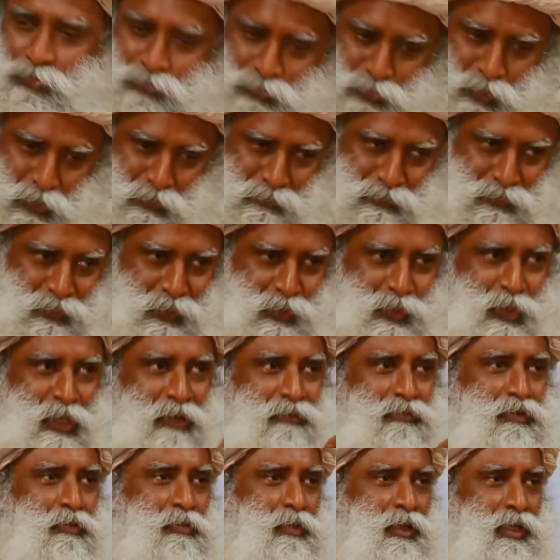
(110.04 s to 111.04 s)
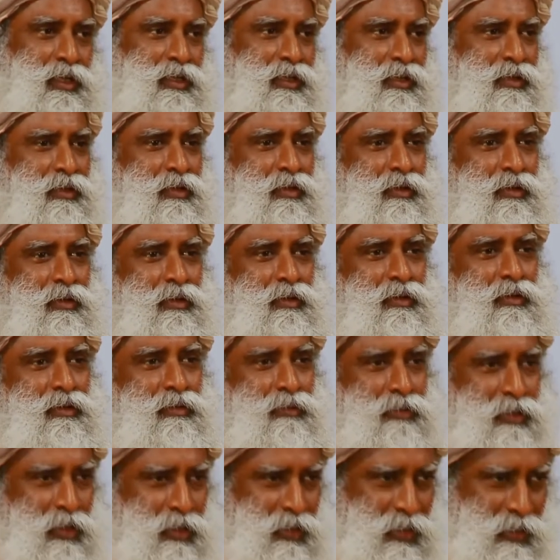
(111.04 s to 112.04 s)
вы не можете развить
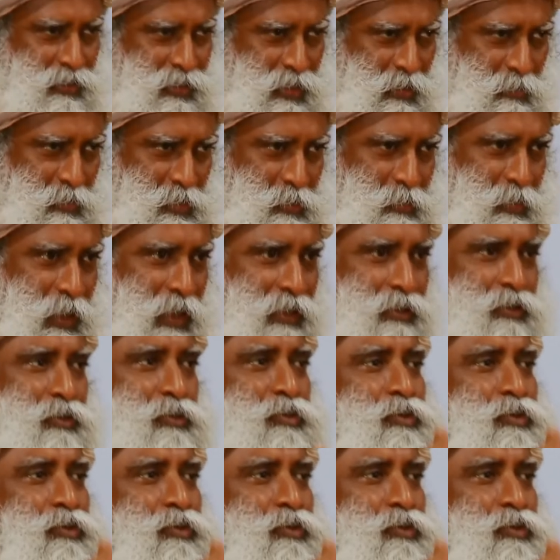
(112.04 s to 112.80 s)
благожелательность.